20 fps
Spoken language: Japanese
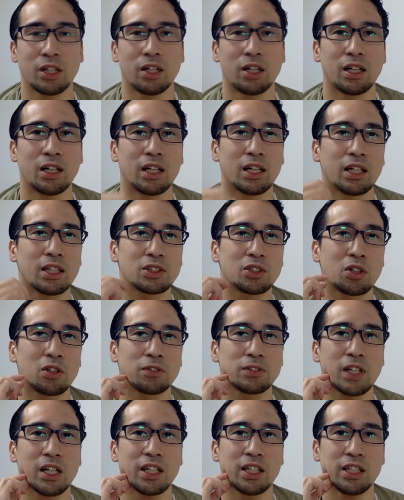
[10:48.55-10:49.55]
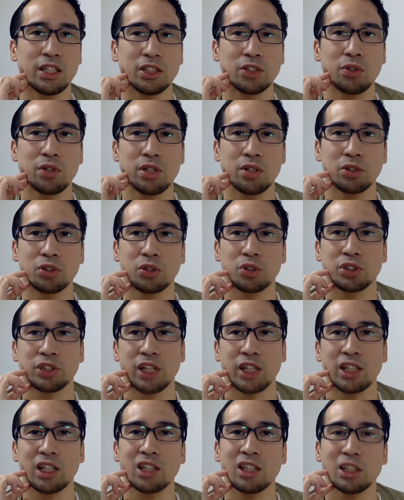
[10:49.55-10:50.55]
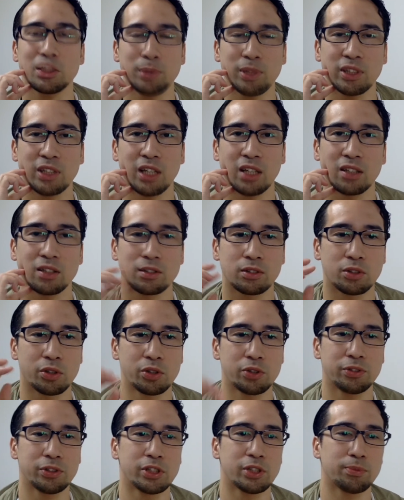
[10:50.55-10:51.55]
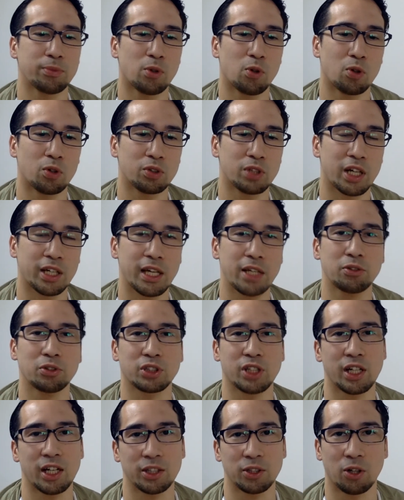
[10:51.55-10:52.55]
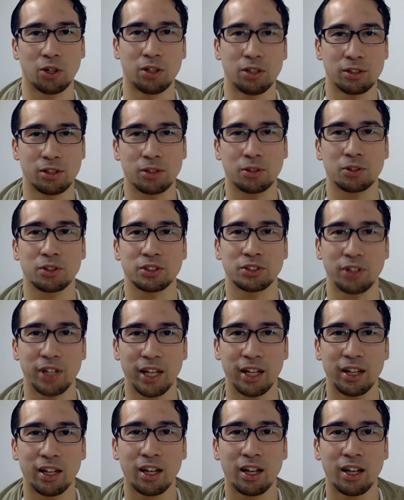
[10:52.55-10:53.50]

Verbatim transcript: えー、その2人に1人の上司に当たってしまったというふうにもう嘆くしかないということですよね。